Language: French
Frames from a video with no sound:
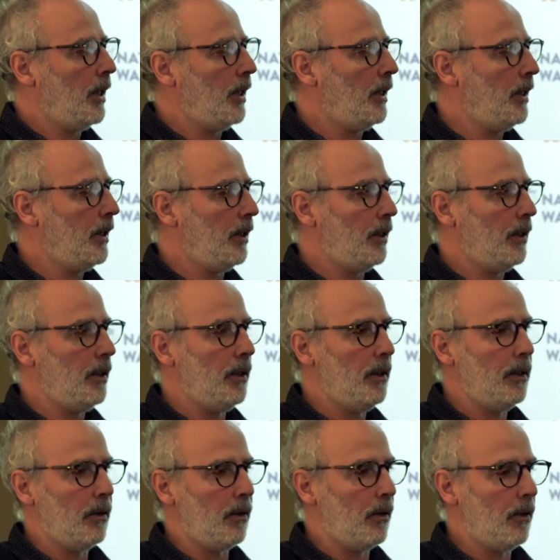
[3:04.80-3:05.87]

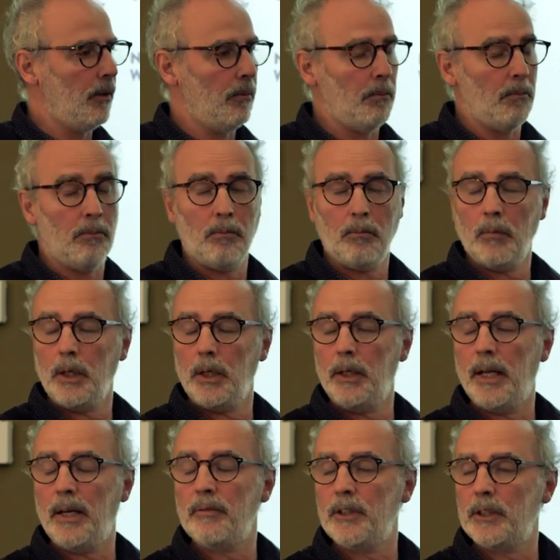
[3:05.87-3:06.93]
Et,
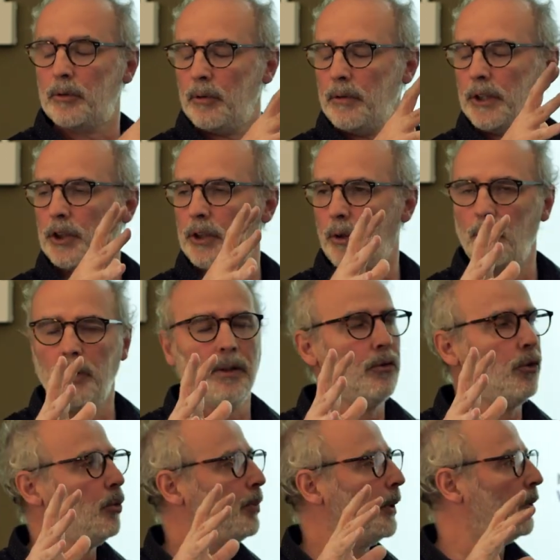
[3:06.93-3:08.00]
la vie sauvage s'est
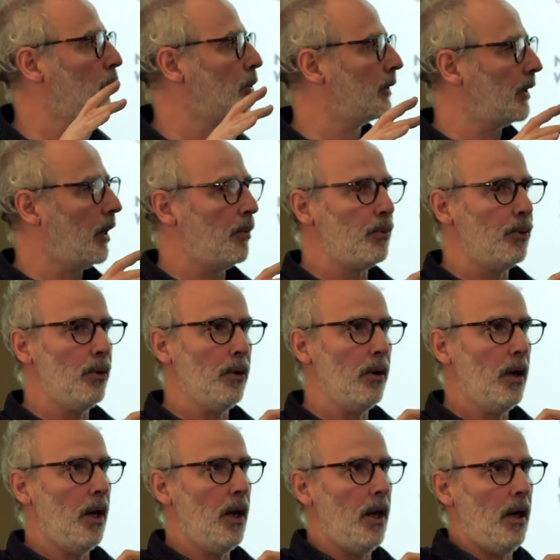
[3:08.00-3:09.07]
redéveloppée. Donc c'est un peu
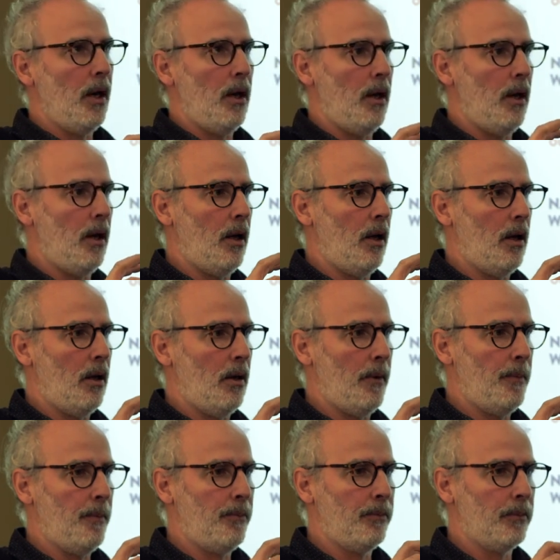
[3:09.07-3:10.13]

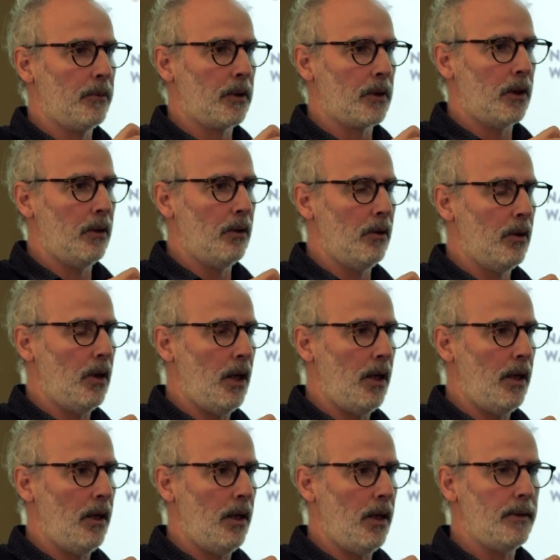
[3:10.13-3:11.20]
un,
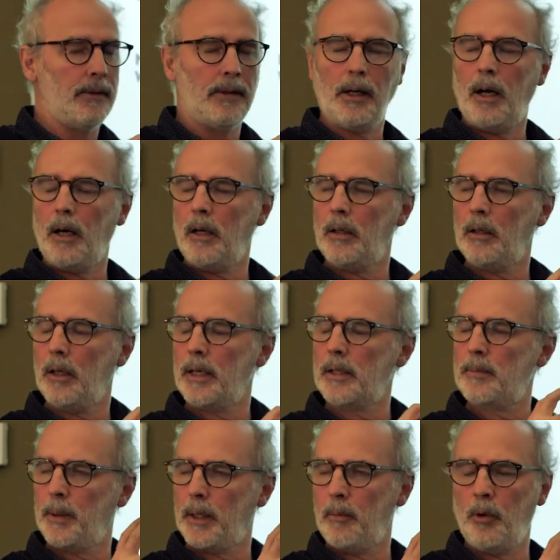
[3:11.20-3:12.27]
terrain
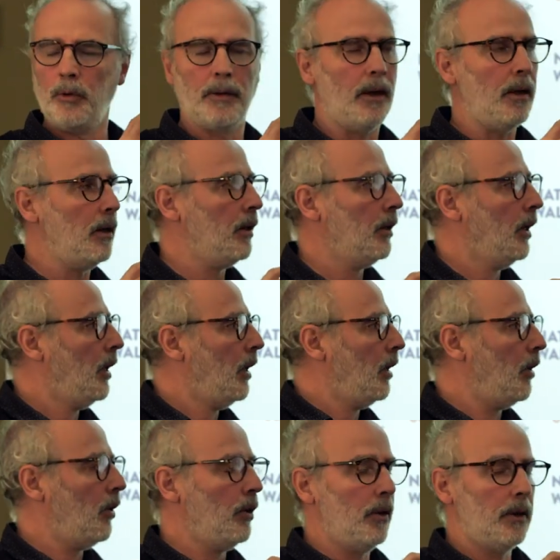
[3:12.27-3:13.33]
expérimental
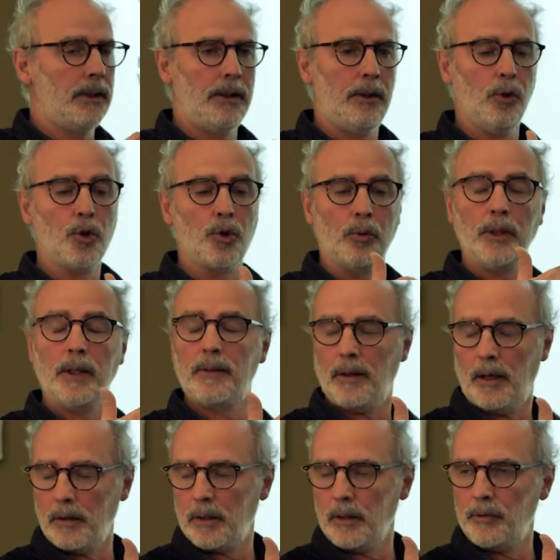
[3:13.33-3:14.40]
euh, qui est aujourd'hui un
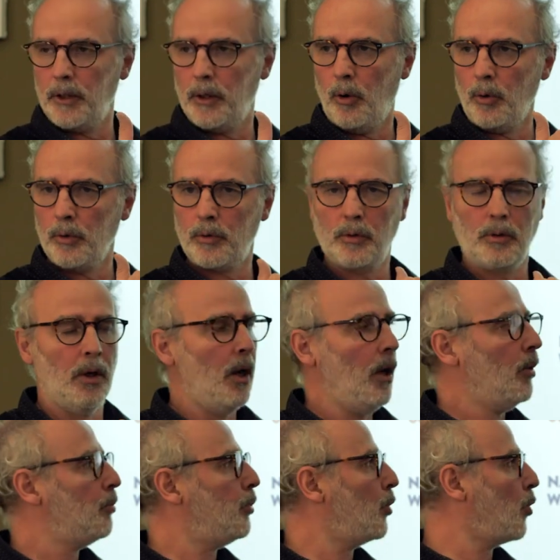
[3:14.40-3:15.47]
terrain de référence
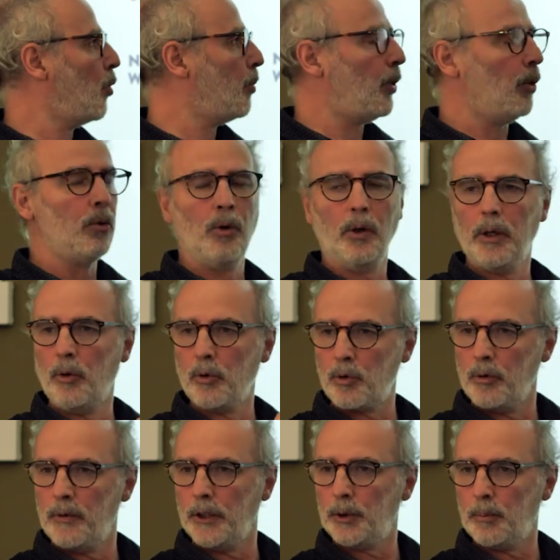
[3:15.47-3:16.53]
pour comprendre le
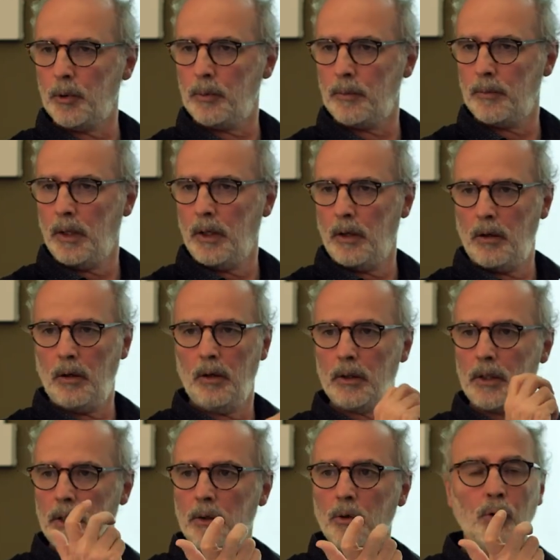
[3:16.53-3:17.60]
réensauvagement, euh,
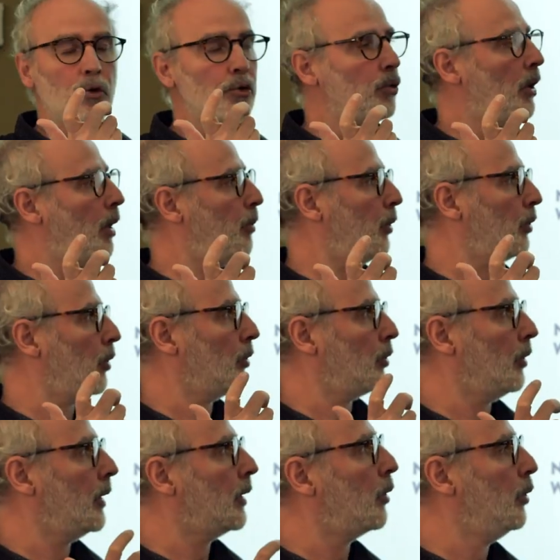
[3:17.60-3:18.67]
qui est une notion importante
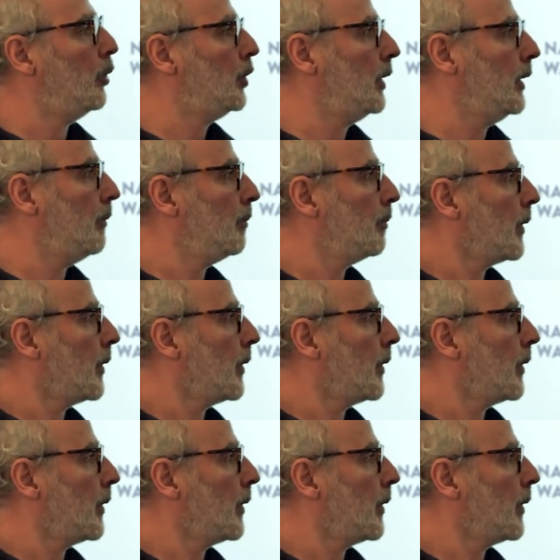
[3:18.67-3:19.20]
en écologie.